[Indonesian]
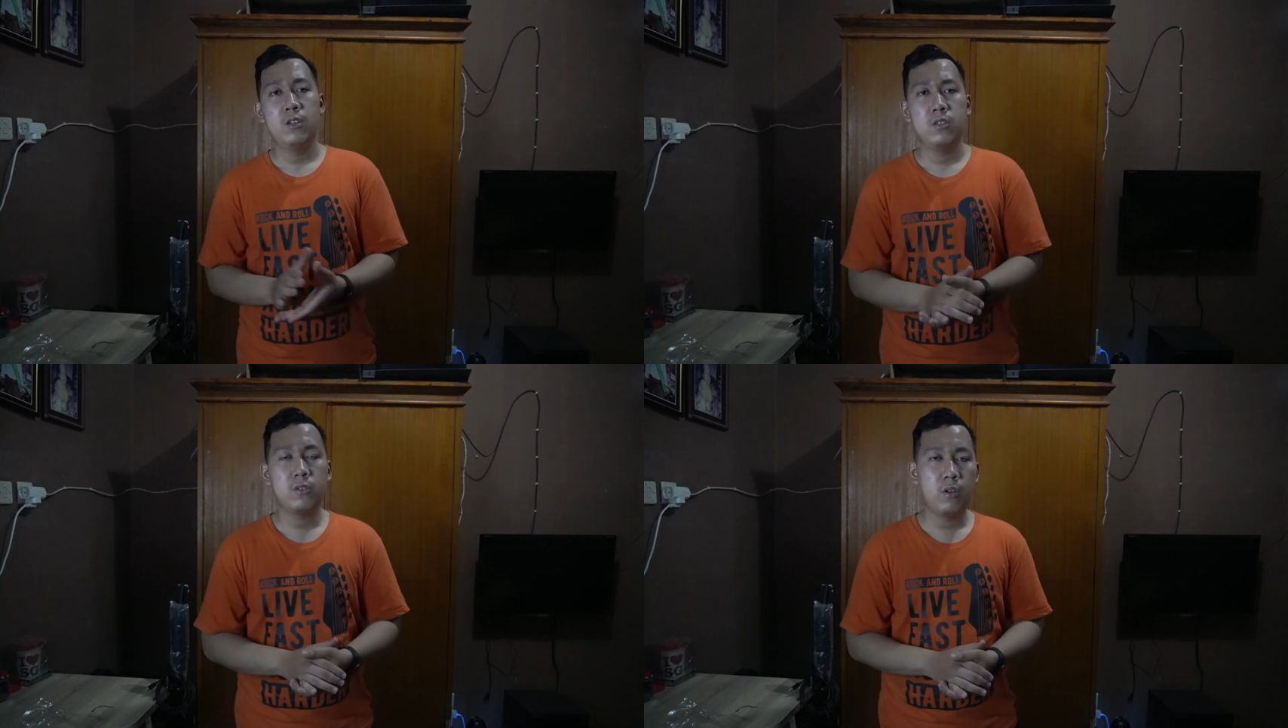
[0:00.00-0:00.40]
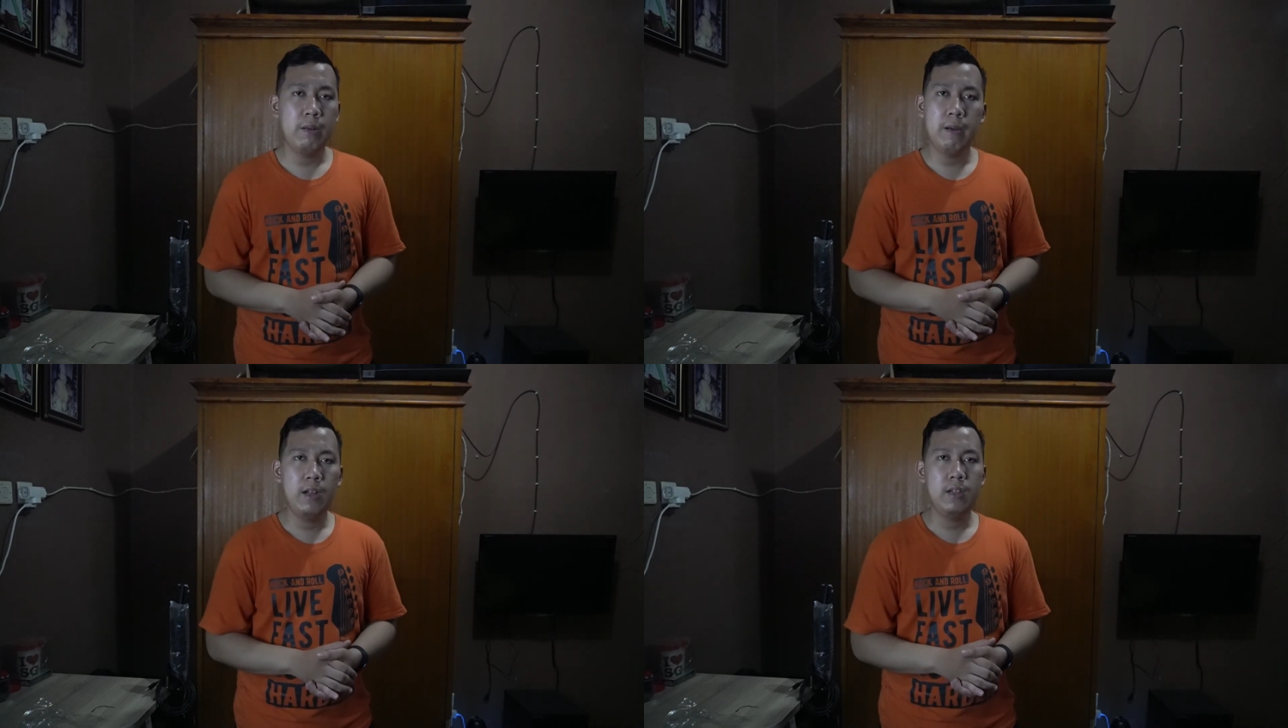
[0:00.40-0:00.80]
sorry
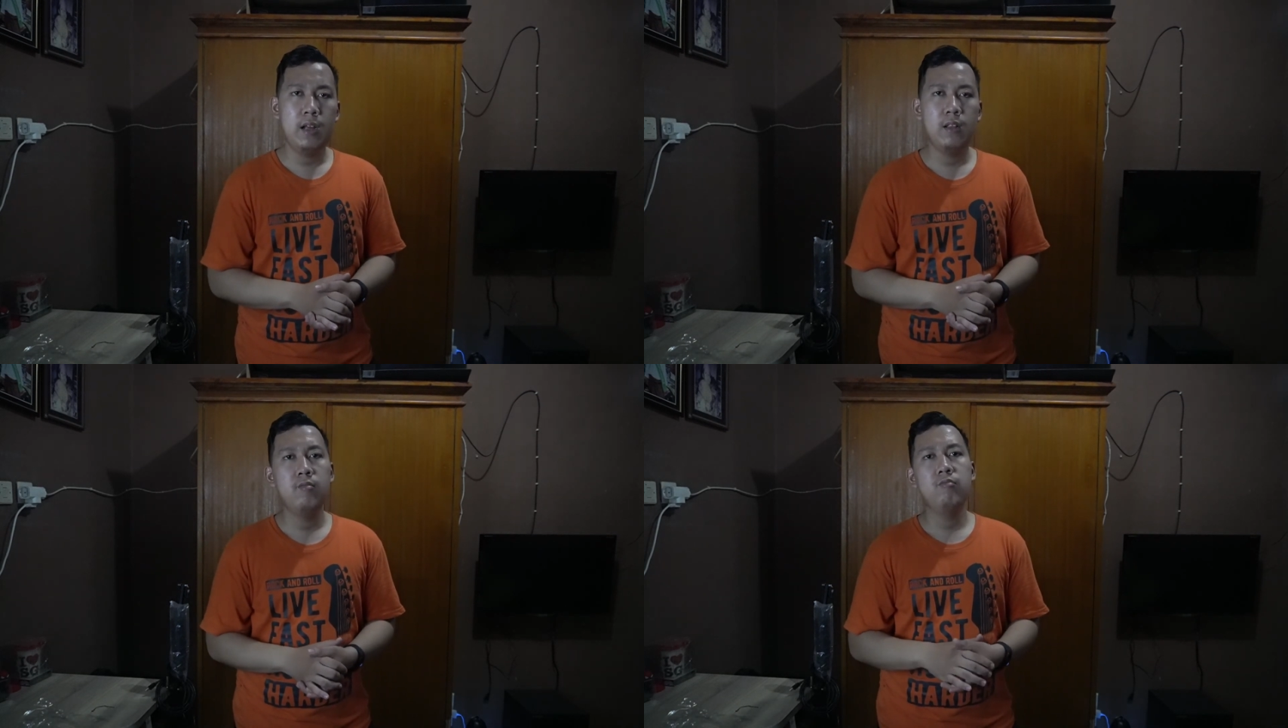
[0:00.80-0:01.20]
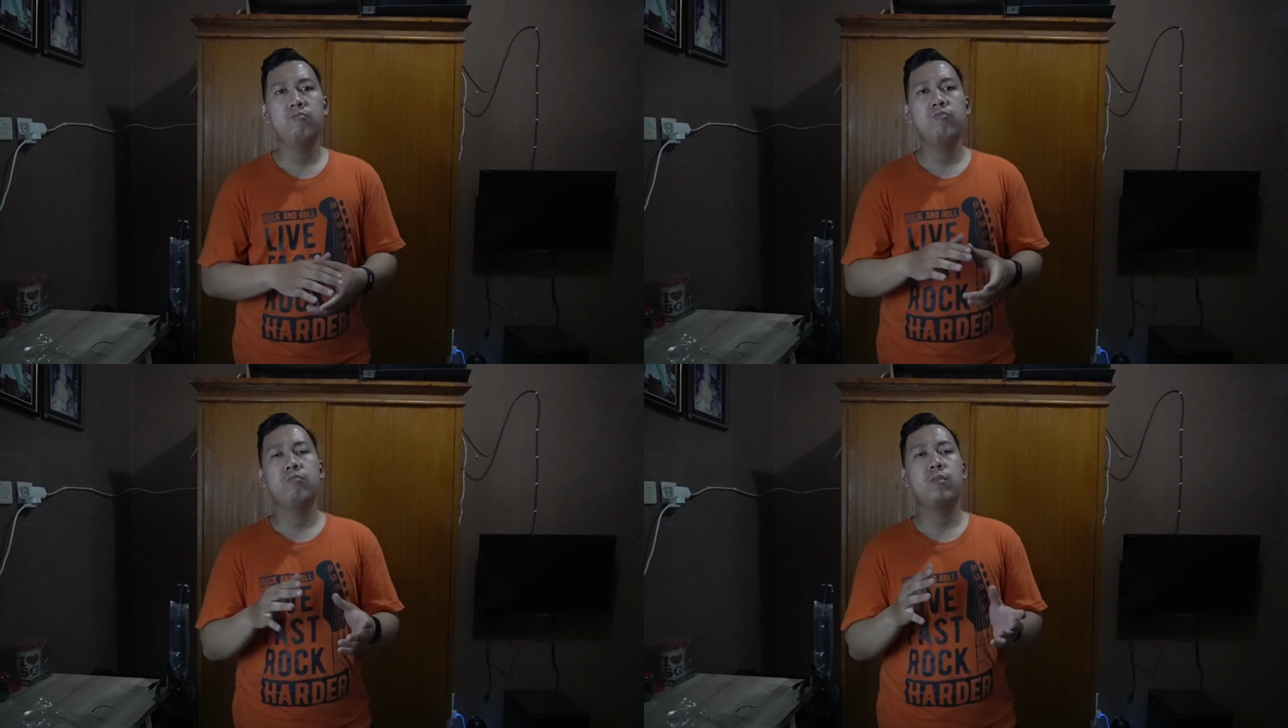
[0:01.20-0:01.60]
banget dan
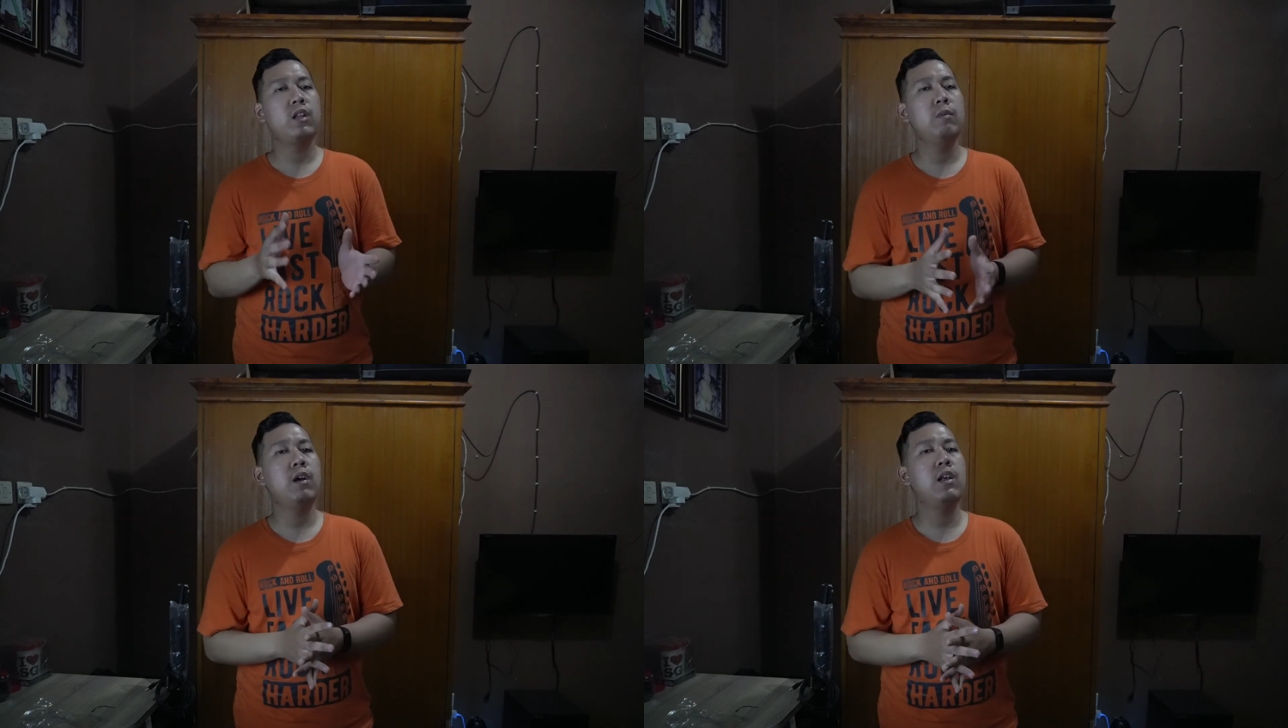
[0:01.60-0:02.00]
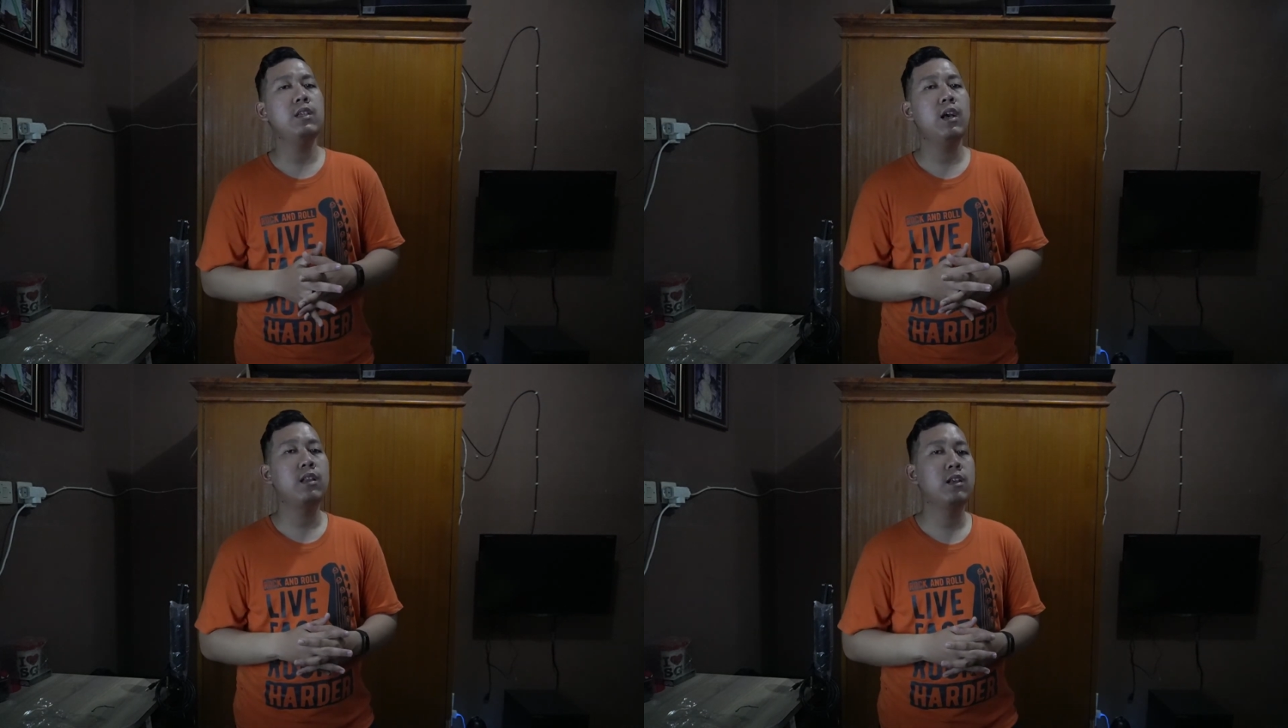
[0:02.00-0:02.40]
terima
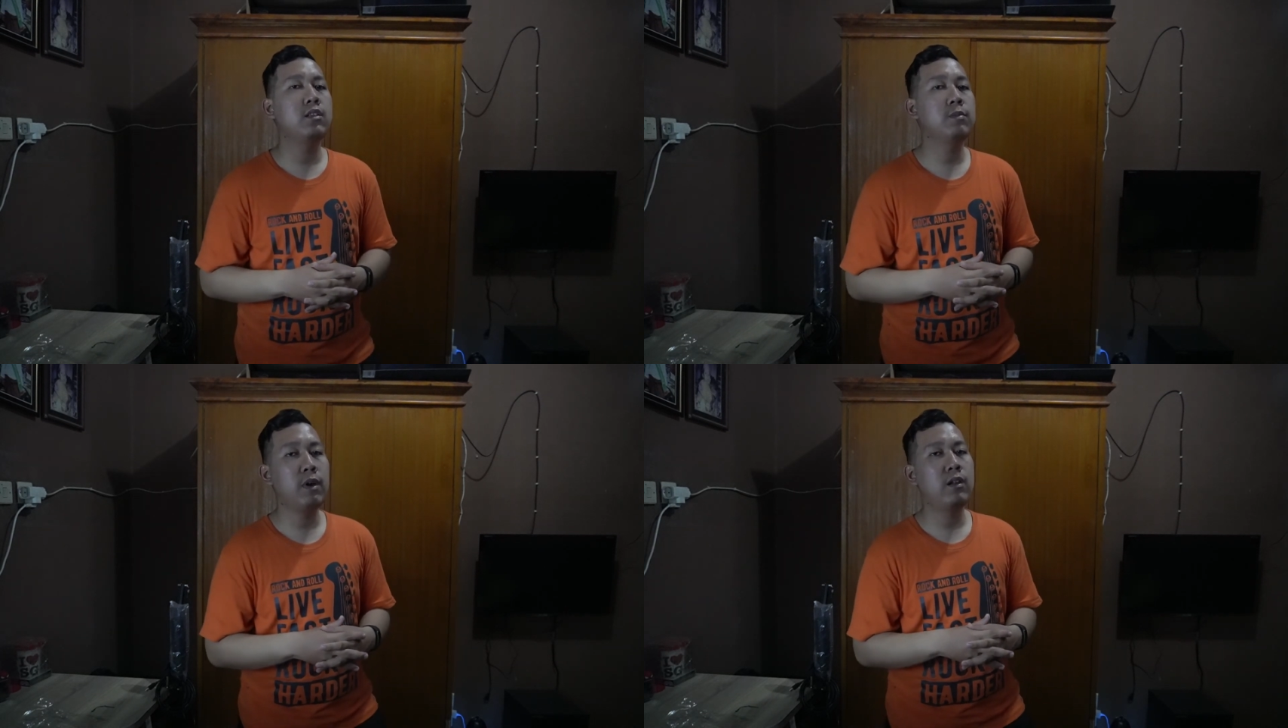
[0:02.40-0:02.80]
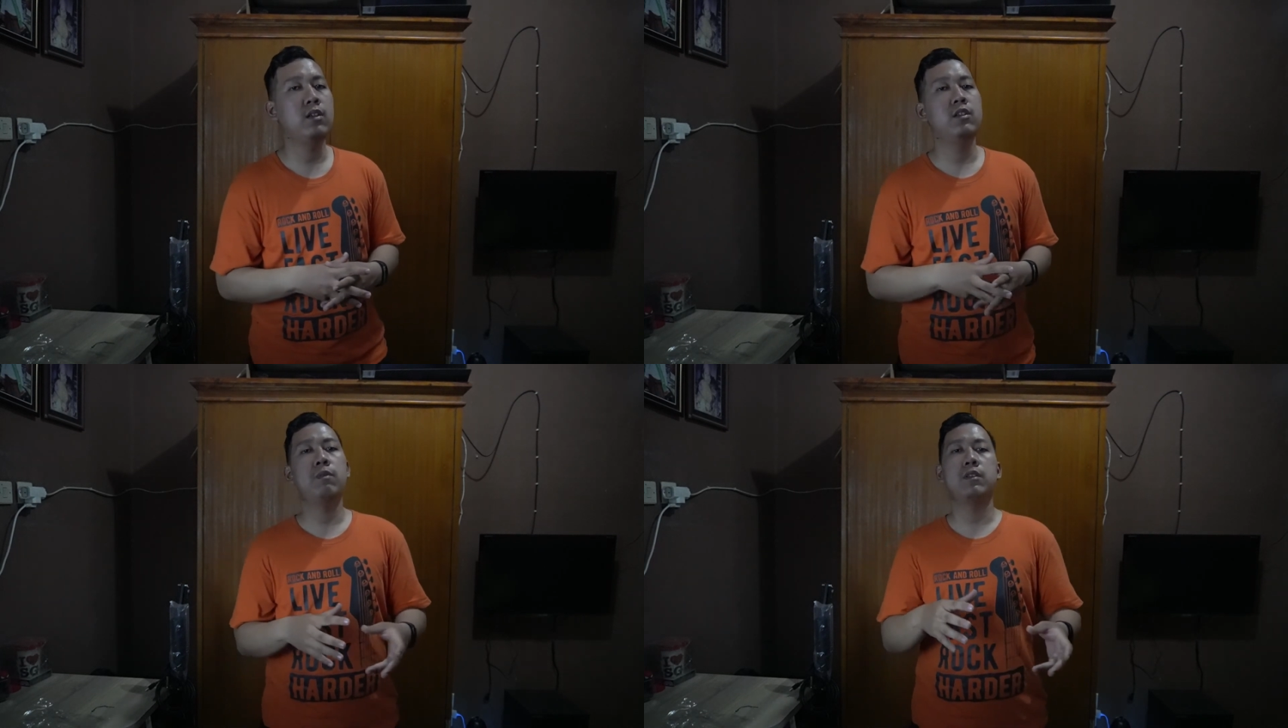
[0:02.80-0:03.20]
kasih atas
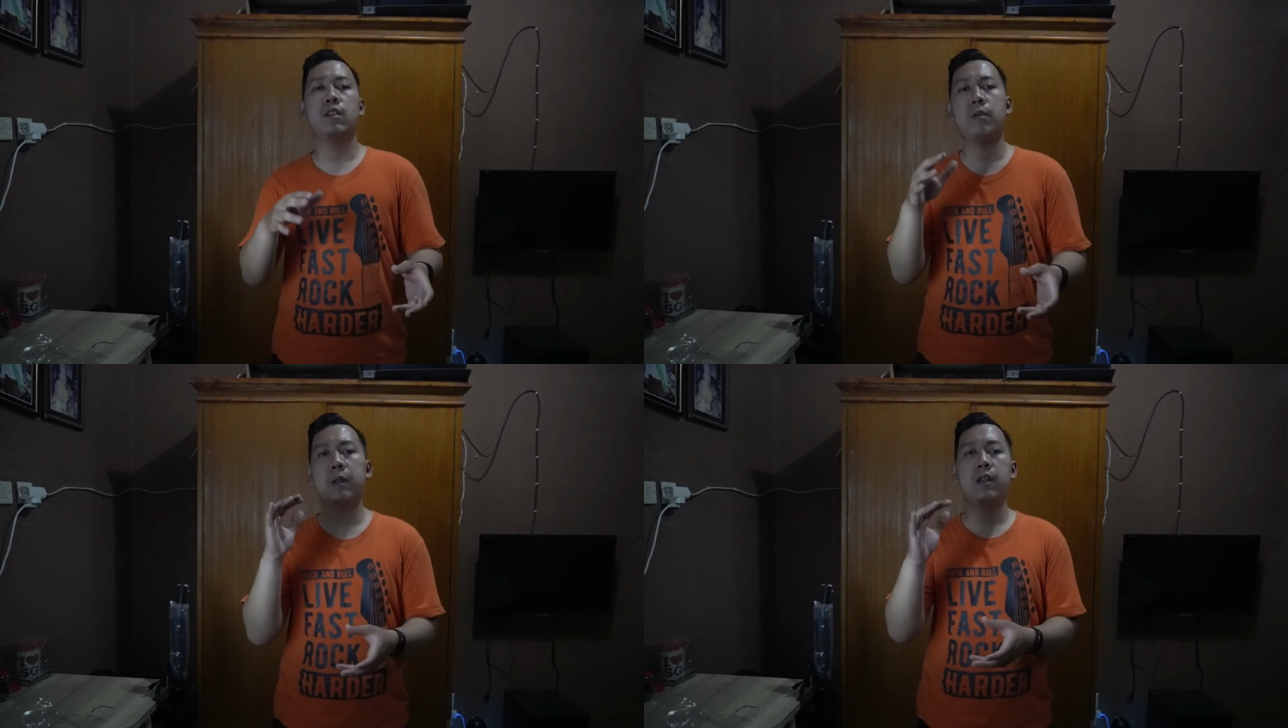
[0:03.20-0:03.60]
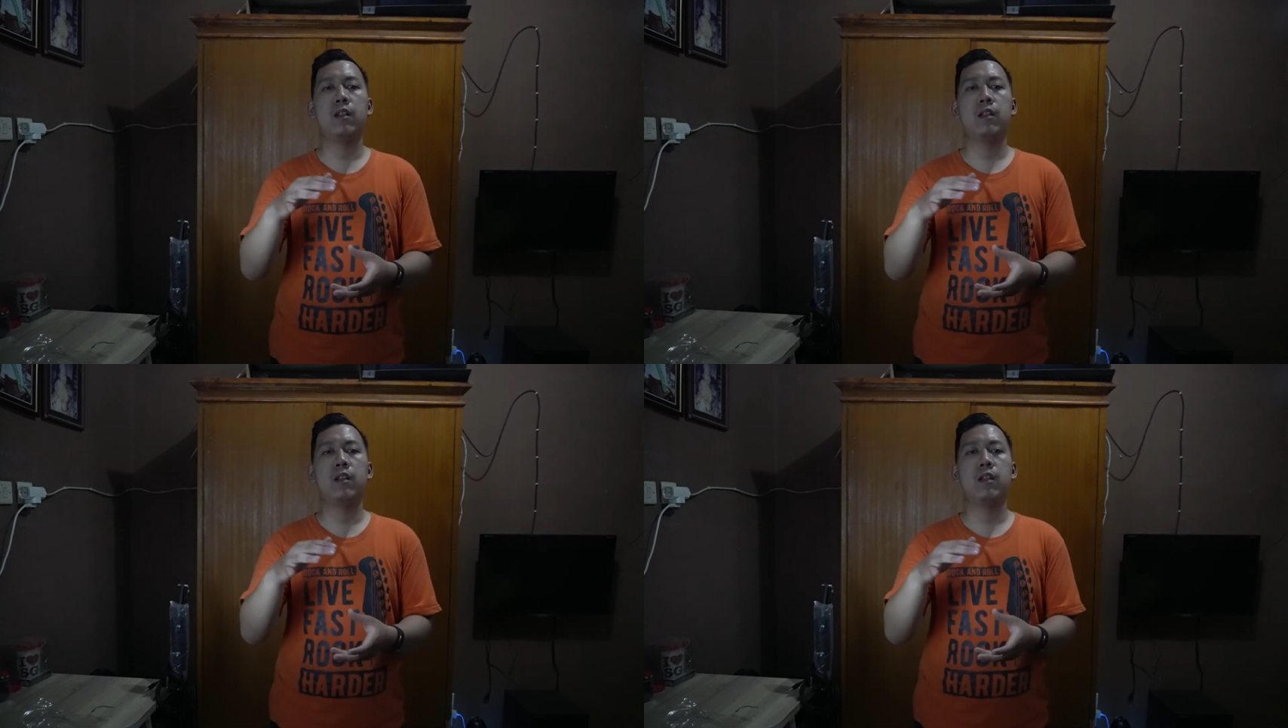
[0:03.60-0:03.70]
partisipasi teman-teman